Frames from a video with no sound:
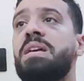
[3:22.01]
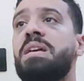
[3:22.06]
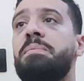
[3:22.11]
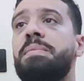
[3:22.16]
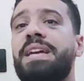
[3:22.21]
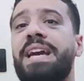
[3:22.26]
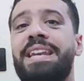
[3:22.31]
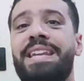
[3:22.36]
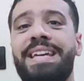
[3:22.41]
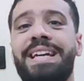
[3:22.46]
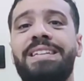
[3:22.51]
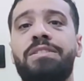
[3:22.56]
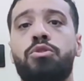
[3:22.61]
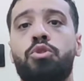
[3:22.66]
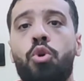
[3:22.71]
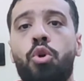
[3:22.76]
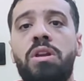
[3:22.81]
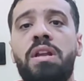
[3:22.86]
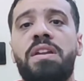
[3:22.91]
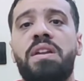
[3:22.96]

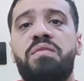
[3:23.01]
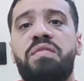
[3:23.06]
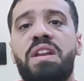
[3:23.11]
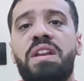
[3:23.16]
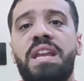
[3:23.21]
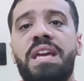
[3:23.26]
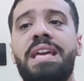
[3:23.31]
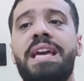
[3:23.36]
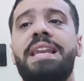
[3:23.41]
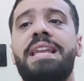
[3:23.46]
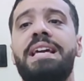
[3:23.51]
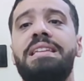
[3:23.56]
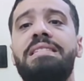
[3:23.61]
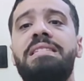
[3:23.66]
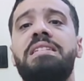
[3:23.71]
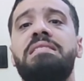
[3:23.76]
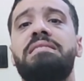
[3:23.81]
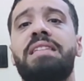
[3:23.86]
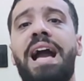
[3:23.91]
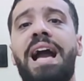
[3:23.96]
امكانيات كولر الفنيه اللي
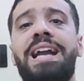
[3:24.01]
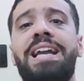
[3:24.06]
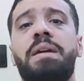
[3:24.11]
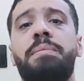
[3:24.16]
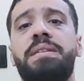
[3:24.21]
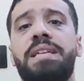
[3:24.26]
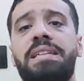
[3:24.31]
قدرت تحجم